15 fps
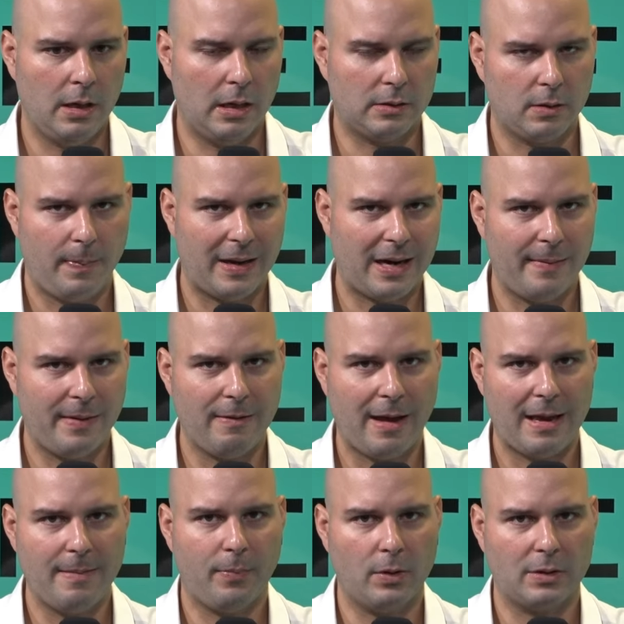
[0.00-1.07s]
Eso es para mí
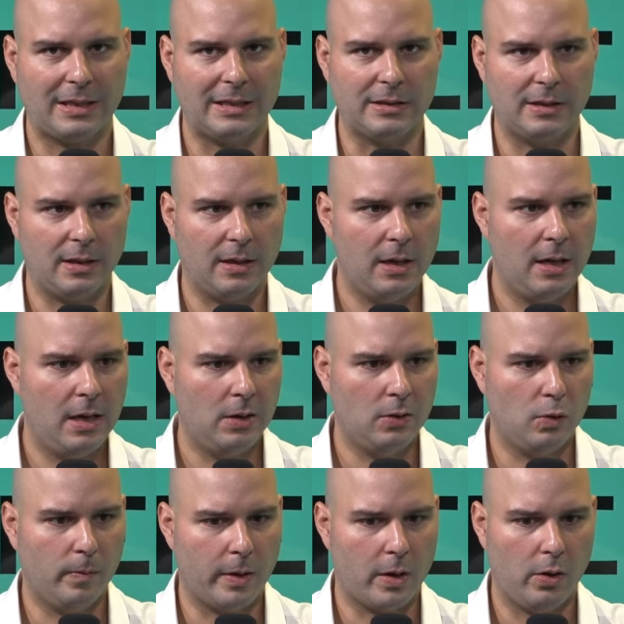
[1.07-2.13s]
bien importante.
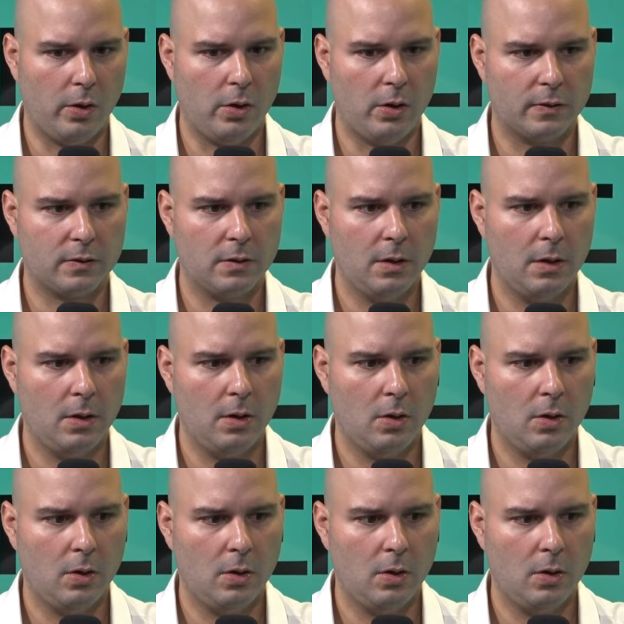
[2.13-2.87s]
Número dos,